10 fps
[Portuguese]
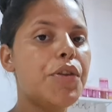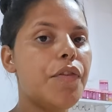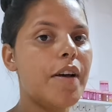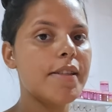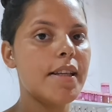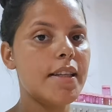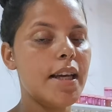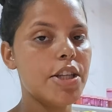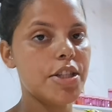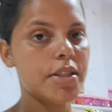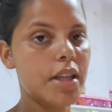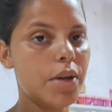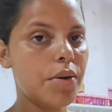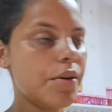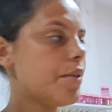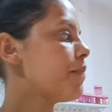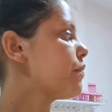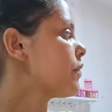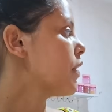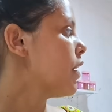eu tô fazendo aqui a janta agora.
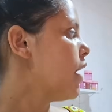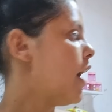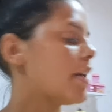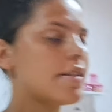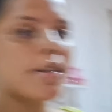As